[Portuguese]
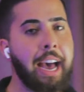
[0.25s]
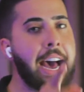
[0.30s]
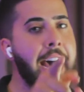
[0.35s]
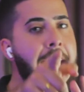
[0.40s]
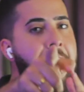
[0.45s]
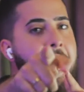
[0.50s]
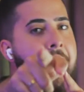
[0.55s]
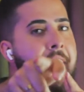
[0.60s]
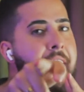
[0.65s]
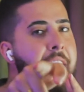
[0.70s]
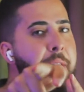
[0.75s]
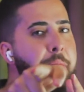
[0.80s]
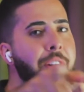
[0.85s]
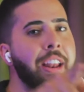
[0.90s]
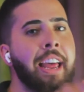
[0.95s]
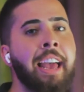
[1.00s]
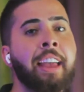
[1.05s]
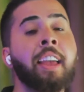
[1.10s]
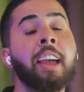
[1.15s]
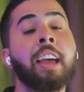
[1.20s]
Ah,
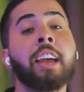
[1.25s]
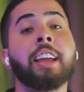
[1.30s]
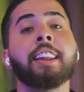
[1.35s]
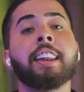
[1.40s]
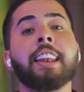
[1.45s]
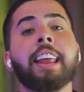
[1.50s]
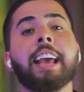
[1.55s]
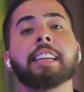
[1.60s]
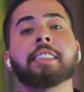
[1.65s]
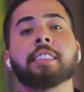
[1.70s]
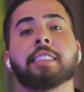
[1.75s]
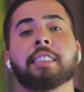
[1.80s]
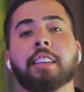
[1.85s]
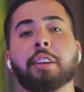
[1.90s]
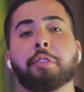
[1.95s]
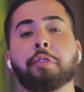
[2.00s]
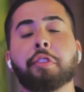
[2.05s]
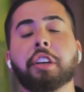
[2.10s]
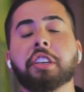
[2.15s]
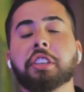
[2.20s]
moleque,
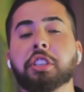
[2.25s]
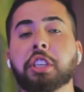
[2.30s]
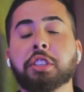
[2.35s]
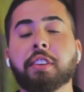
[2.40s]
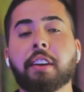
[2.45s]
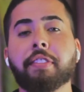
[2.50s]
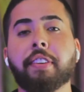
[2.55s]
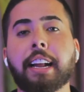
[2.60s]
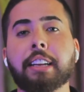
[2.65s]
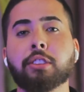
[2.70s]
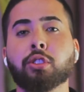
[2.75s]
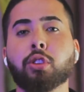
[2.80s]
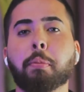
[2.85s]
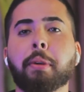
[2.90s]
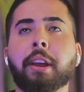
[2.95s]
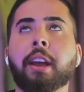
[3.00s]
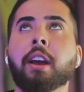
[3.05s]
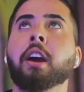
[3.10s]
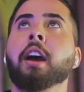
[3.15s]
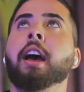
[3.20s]
nesse vídeo a gente vai falar
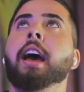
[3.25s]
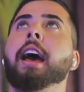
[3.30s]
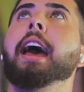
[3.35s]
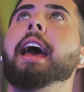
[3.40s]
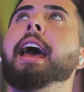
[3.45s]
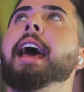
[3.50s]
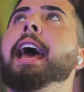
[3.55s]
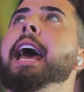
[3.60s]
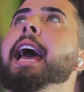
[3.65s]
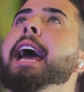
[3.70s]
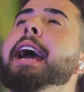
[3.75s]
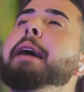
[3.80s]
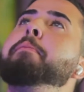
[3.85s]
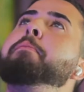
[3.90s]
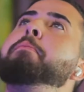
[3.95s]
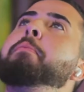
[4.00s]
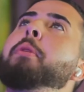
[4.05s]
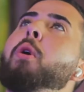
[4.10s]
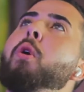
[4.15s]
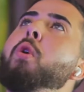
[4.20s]
sobre
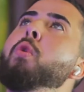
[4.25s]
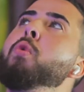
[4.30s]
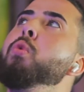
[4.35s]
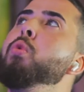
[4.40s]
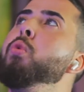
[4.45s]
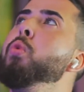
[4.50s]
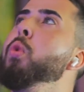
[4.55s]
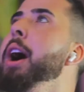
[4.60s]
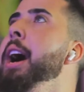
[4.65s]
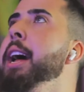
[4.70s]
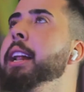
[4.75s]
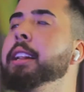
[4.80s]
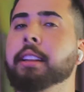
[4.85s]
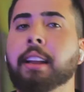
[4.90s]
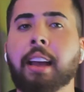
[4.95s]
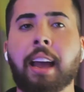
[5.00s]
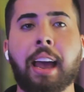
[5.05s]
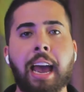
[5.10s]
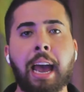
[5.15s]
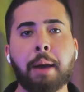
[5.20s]
Apple
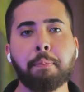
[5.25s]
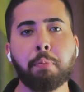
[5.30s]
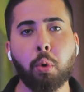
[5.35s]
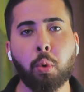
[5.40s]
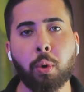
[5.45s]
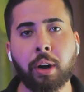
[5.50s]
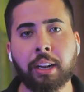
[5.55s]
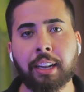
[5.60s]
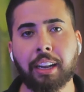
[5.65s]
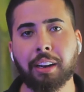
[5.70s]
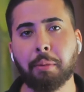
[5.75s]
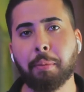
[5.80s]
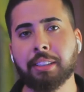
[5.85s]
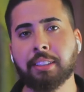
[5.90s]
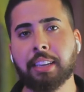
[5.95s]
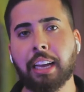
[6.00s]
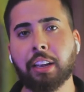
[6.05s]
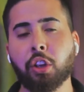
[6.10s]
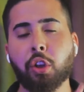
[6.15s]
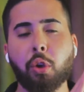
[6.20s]
One. Apple One nada
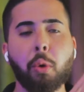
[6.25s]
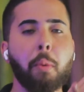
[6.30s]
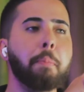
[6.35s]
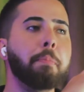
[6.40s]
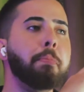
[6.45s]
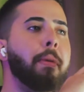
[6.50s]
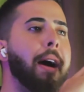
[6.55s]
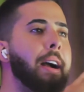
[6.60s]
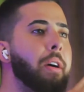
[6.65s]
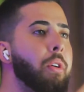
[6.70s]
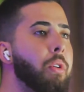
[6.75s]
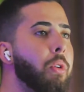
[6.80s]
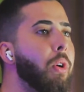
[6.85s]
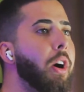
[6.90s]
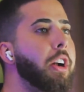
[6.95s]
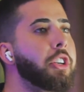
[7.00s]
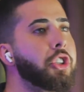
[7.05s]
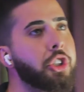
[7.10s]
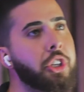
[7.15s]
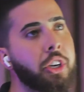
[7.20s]
mais é que um
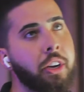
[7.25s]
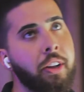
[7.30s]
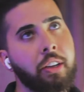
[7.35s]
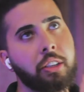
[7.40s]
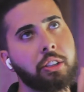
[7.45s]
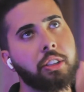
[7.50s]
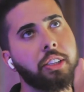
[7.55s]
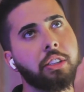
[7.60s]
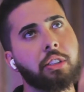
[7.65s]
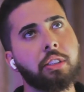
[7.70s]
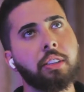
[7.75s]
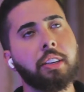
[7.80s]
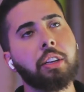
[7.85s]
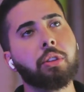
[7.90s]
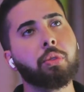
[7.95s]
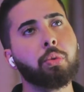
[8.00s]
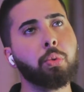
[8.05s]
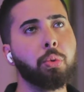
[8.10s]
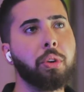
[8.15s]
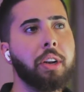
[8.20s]
pacote de
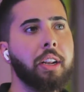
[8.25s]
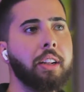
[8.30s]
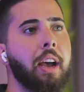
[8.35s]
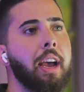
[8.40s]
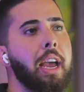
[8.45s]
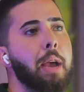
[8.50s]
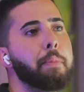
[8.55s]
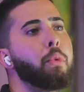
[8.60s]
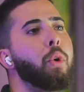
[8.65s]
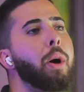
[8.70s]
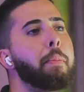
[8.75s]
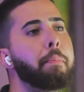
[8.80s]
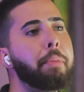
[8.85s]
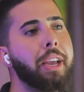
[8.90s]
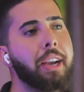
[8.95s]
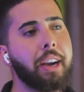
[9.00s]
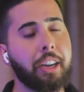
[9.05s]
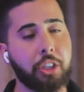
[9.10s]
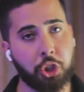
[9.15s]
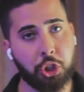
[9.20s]
assinatura da Apple, um
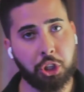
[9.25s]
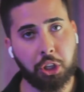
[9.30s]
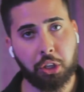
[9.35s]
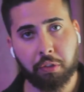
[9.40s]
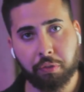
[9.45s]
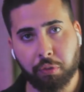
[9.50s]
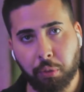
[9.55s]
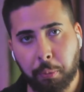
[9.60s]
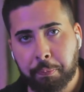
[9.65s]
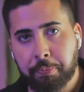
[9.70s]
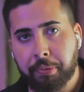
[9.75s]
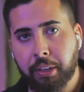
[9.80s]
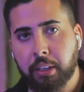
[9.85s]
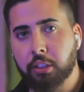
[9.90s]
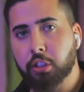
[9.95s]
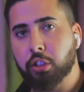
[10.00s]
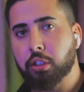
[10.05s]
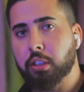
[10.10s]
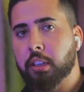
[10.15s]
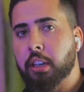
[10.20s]
aplicativo
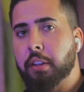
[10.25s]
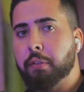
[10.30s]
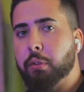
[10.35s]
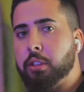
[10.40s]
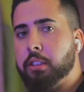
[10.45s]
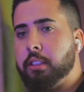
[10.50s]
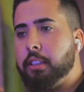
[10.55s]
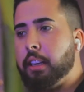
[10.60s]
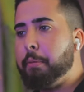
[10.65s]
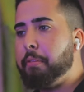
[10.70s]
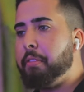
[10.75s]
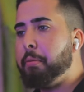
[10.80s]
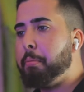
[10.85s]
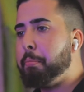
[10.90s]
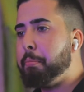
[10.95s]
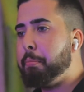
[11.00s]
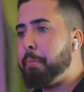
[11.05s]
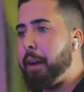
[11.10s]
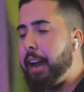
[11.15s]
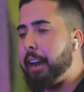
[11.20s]
que você
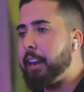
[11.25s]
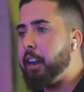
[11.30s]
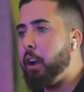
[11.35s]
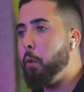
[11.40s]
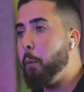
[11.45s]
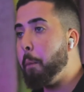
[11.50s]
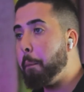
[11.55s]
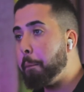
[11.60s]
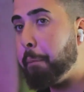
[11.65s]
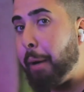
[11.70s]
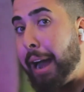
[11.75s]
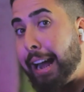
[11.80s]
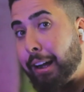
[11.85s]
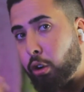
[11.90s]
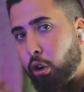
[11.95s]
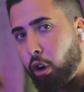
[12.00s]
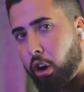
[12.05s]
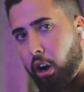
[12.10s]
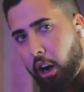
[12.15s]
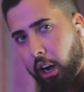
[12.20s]
paga um
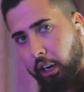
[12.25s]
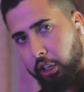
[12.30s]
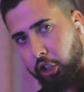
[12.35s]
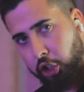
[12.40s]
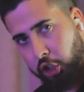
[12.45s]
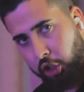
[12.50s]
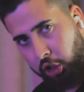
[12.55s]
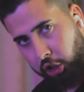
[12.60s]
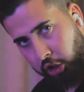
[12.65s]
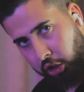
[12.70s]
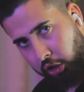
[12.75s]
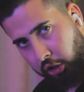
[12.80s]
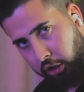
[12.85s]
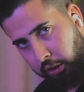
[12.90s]
pacote